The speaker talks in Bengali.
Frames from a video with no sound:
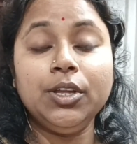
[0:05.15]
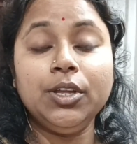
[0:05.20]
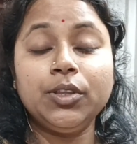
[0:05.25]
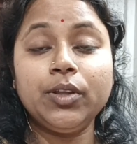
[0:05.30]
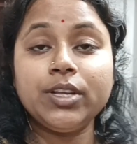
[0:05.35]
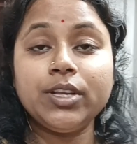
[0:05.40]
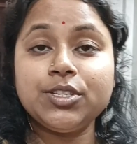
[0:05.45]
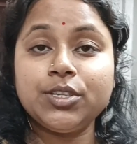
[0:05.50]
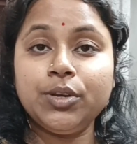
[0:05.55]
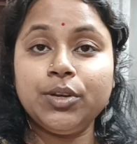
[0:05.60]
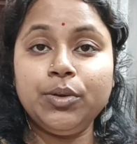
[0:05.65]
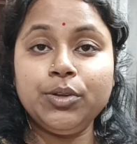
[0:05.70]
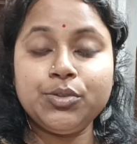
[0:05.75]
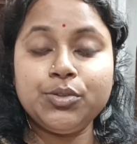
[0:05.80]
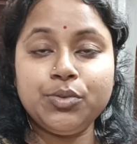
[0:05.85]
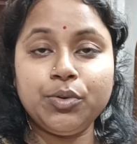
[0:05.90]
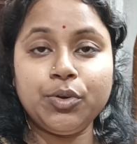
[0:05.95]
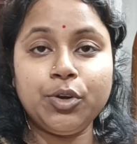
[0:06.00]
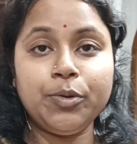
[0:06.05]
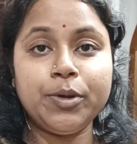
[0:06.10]
তো আজকে হলো
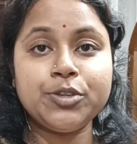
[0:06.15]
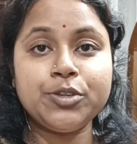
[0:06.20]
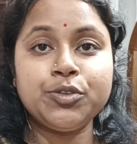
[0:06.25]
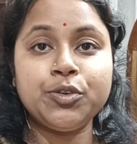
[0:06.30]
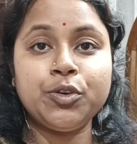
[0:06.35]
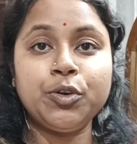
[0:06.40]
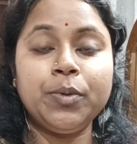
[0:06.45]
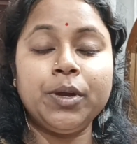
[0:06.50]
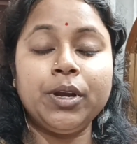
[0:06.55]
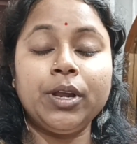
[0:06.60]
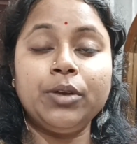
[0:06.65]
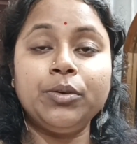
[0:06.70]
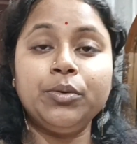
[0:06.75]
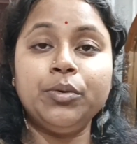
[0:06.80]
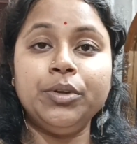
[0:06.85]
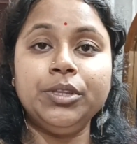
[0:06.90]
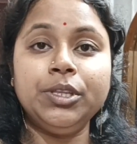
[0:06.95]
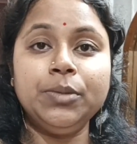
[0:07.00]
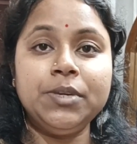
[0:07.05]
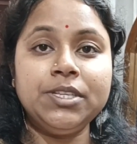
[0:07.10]
শুক্রবার শুক্রবার এখন
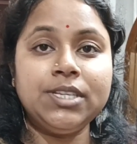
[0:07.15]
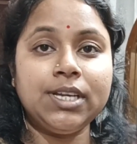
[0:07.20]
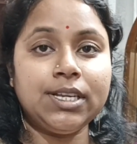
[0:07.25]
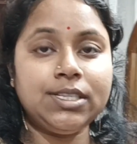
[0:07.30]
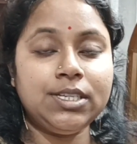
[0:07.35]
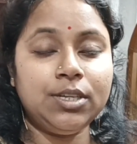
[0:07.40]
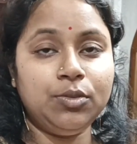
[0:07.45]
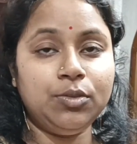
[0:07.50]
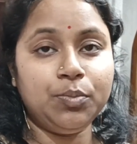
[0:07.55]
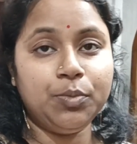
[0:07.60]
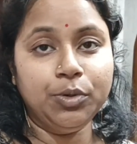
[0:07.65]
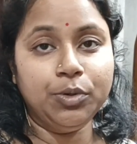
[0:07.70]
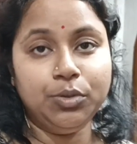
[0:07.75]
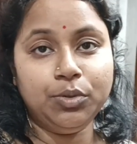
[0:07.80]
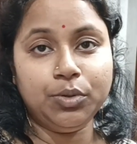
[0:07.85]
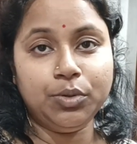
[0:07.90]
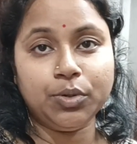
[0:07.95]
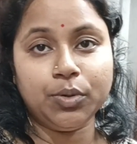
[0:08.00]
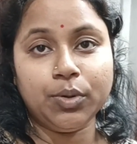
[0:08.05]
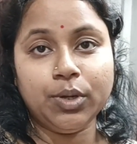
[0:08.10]
ঘড়িতে বেজে গেছে দুপুর
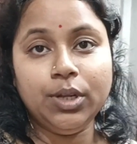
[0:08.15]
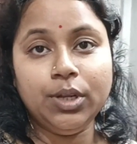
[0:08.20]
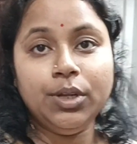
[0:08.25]
দুটো